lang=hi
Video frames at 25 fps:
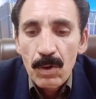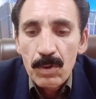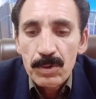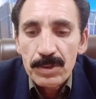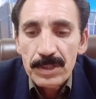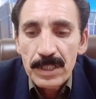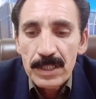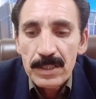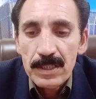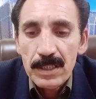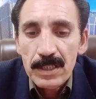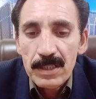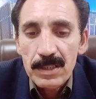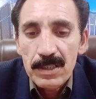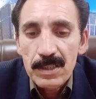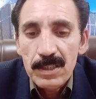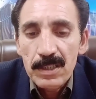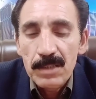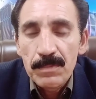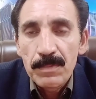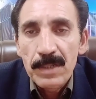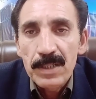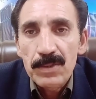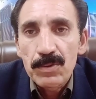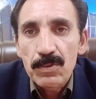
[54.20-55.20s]
और सेक्टर ई
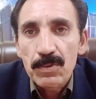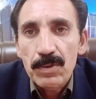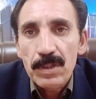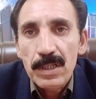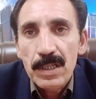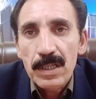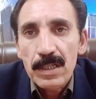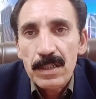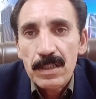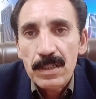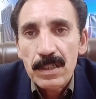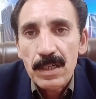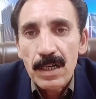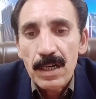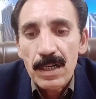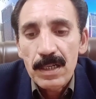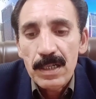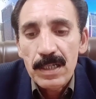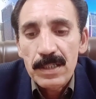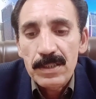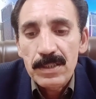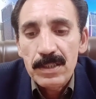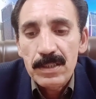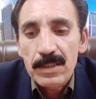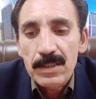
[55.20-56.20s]
e में जो एक
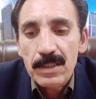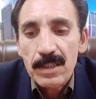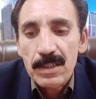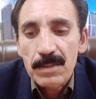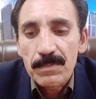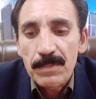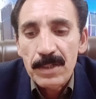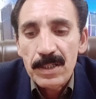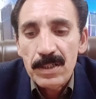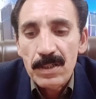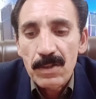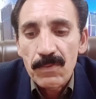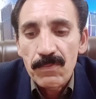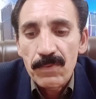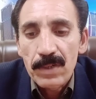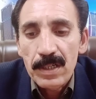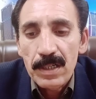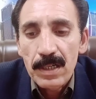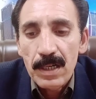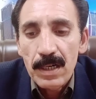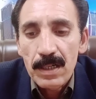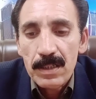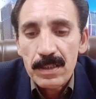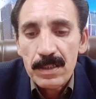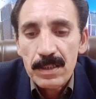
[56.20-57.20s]
कनाल है ये तकरीबन नबे
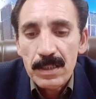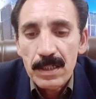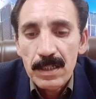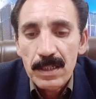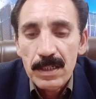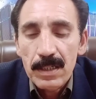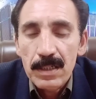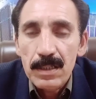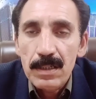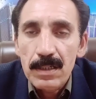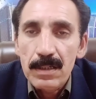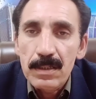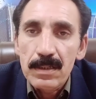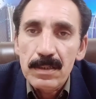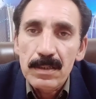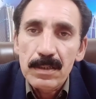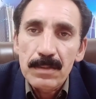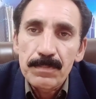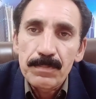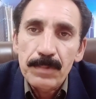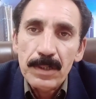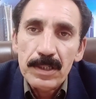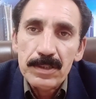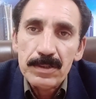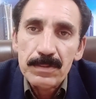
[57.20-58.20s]
लाख के
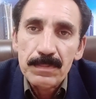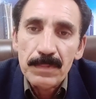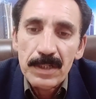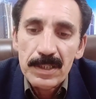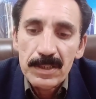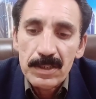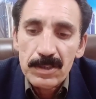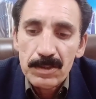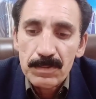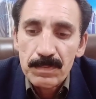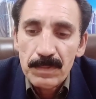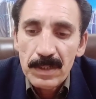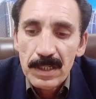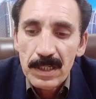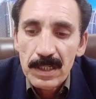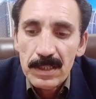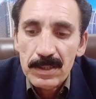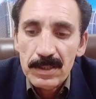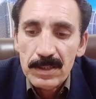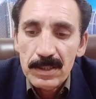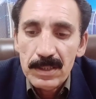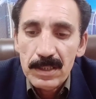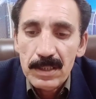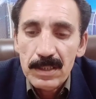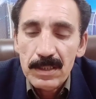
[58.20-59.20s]
प्लस माइनस में है
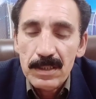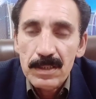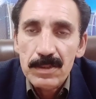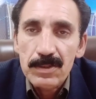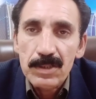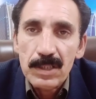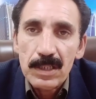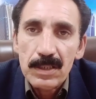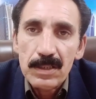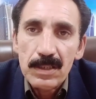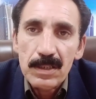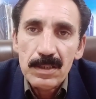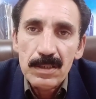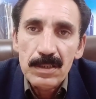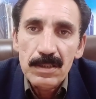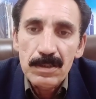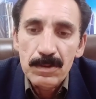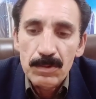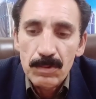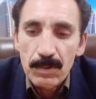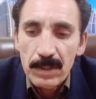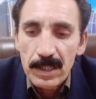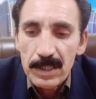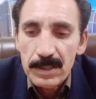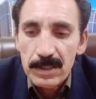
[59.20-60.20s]
ये सेक्टर ई
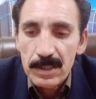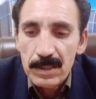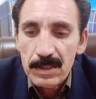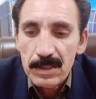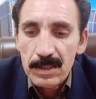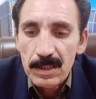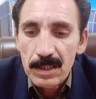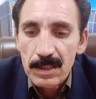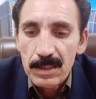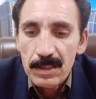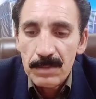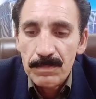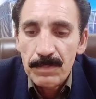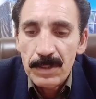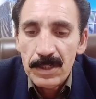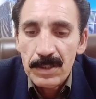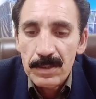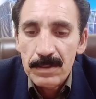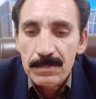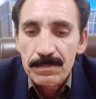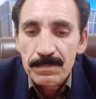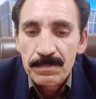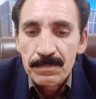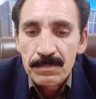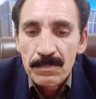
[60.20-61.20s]
e जो है ये
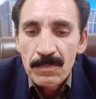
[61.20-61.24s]
तकरीबन